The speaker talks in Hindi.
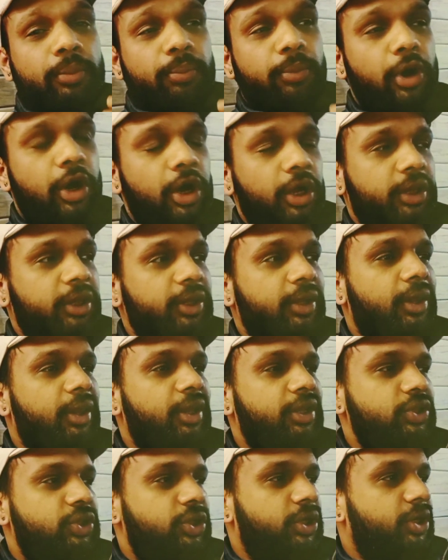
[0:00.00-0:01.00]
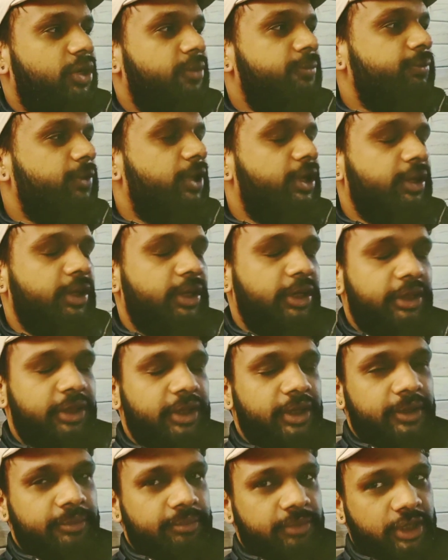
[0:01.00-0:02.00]
बहुत ही ज़्यादा शर्म अंदर
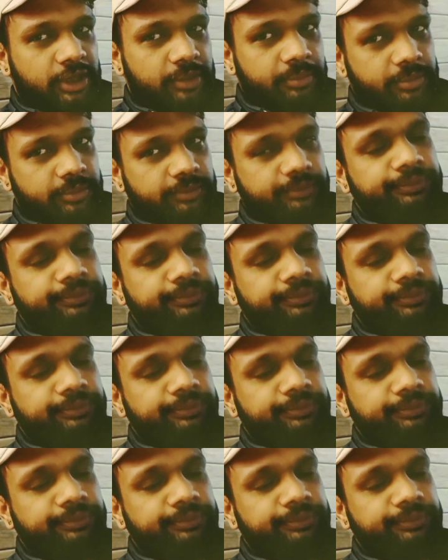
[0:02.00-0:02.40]
से मतलब